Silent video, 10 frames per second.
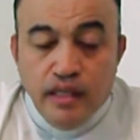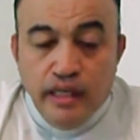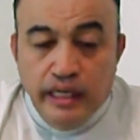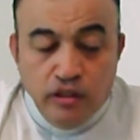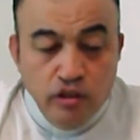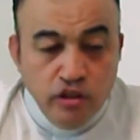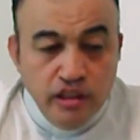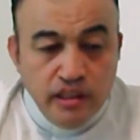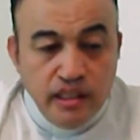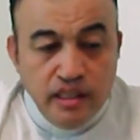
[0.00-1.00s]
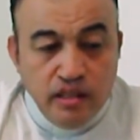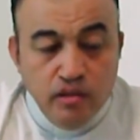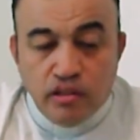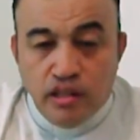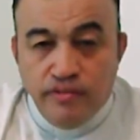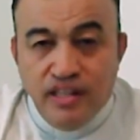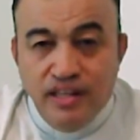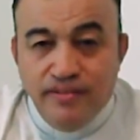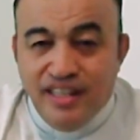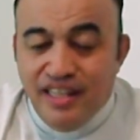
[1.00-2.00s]
Eso nos enseña que nuestra vida
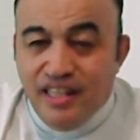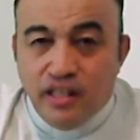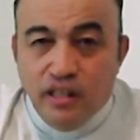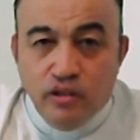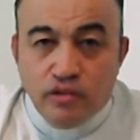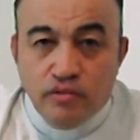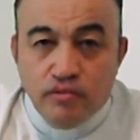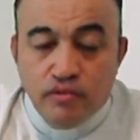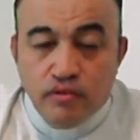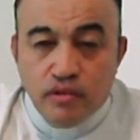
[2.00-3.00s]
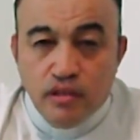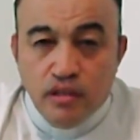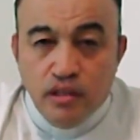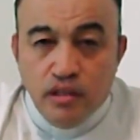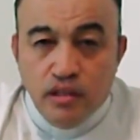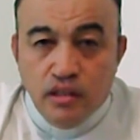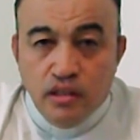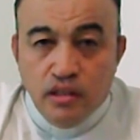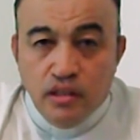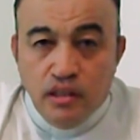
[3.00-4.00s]
viene de Dios.
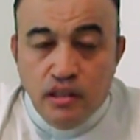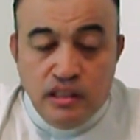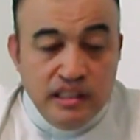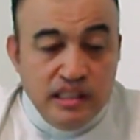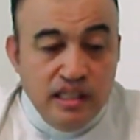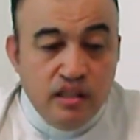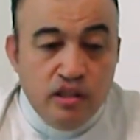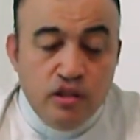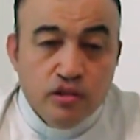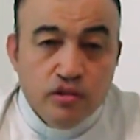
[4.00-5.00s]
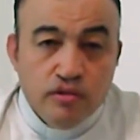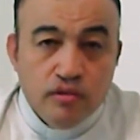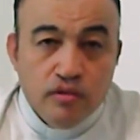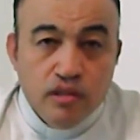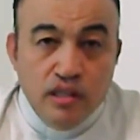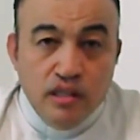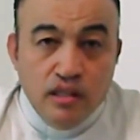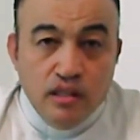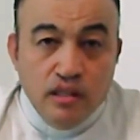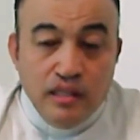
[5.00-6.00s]
Y si está en Dios,
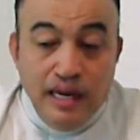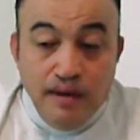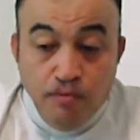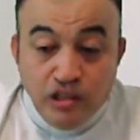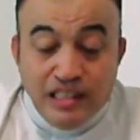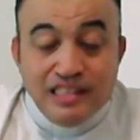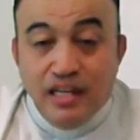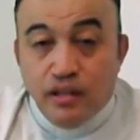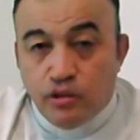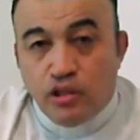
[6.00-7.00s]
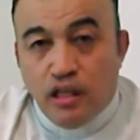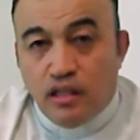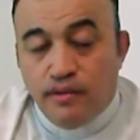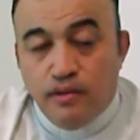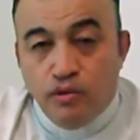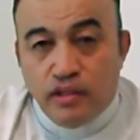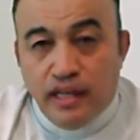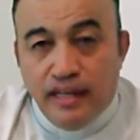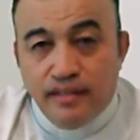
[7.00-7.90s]
debemos hacer su santa voluntad.